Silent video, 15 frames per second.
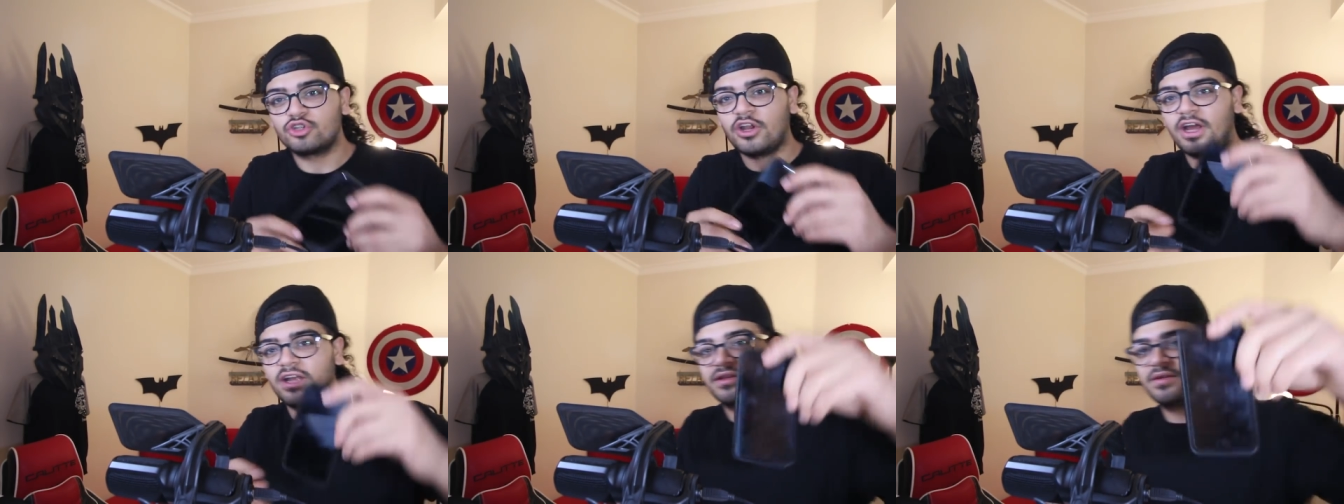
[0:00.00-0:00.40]

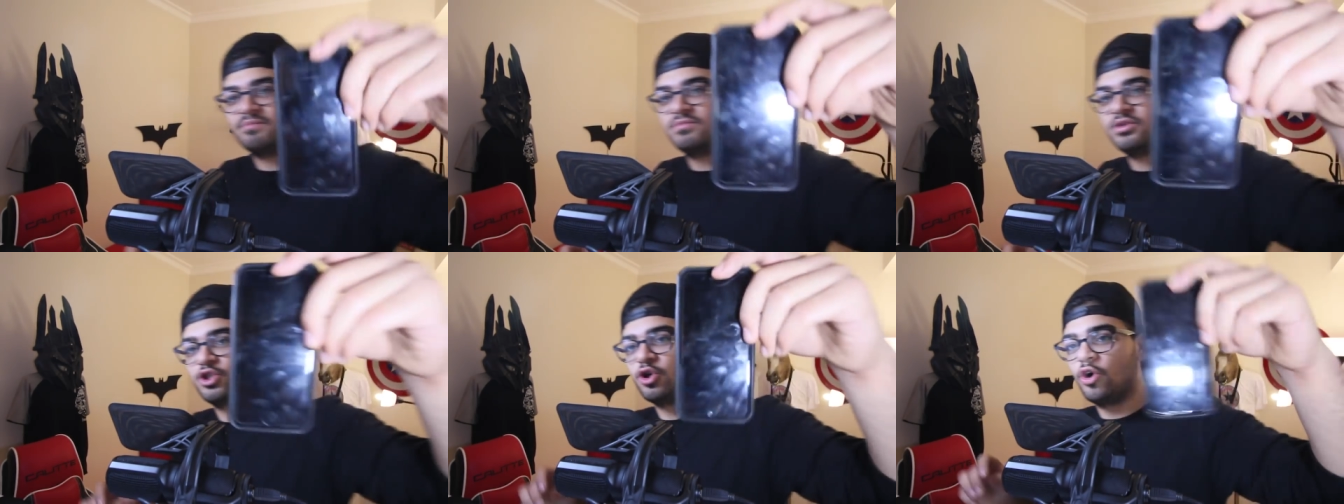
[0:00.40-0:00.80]
üstüne
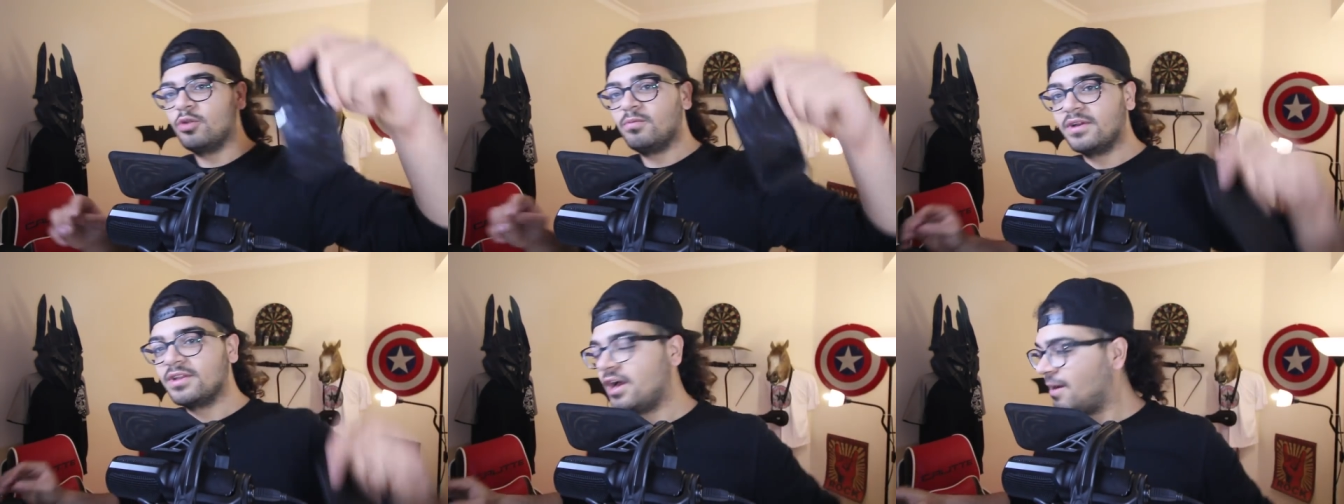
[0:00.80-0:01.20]
attım bir şey
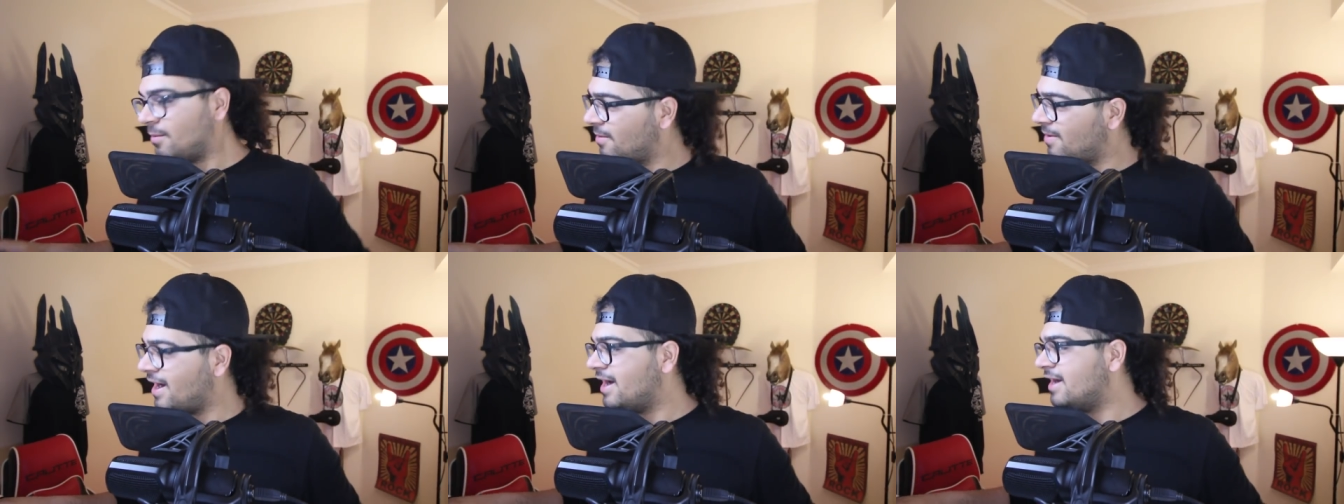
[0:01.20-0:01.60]
olmadı
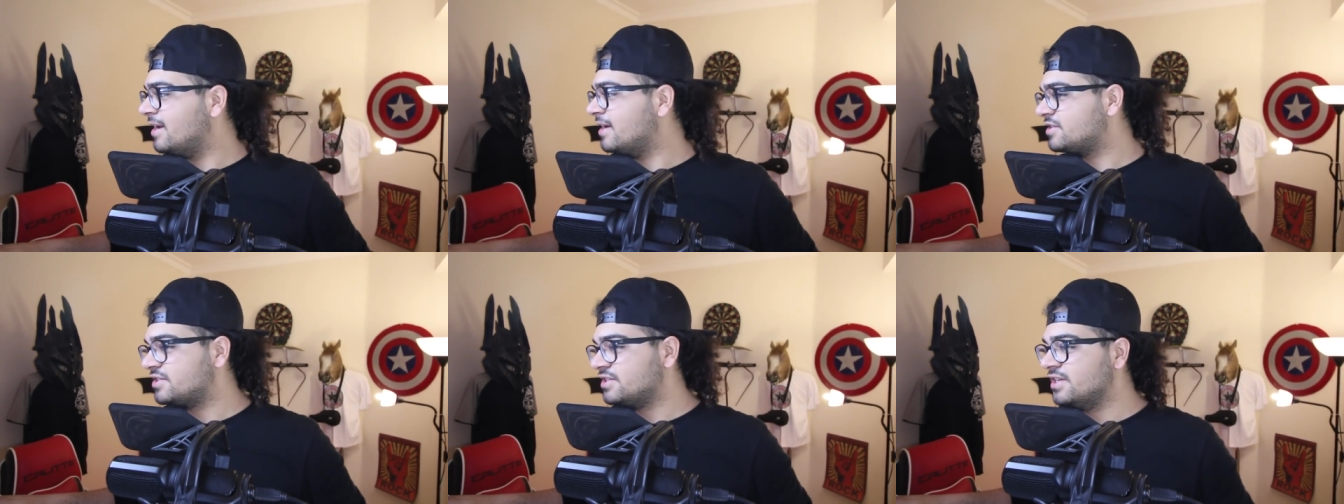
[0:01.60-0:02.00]
ama ben
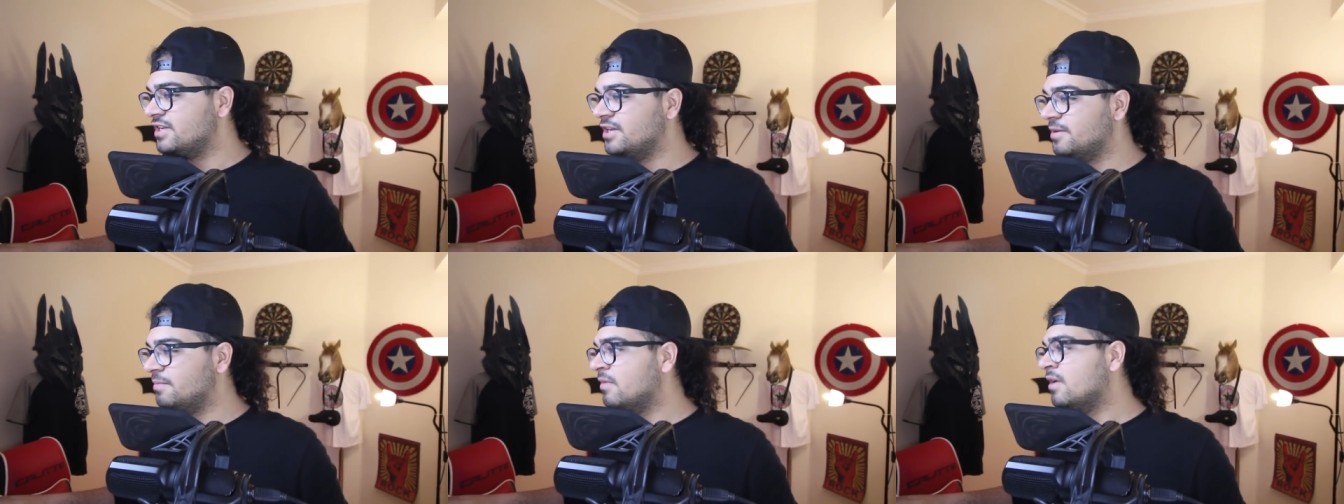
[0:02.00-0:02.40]
hala
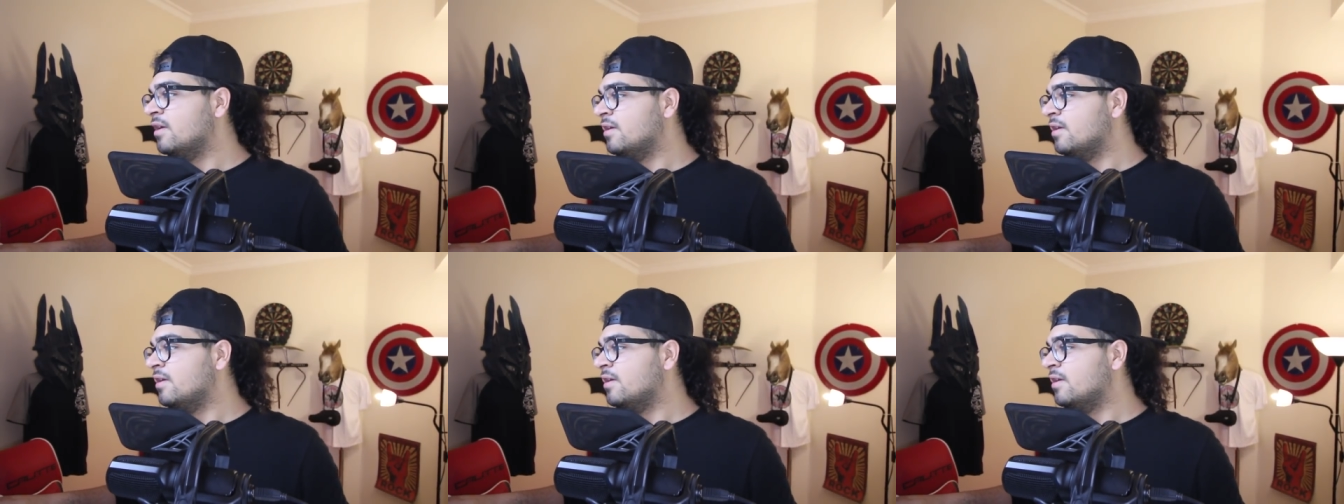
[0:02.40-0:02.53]
sinirliyim.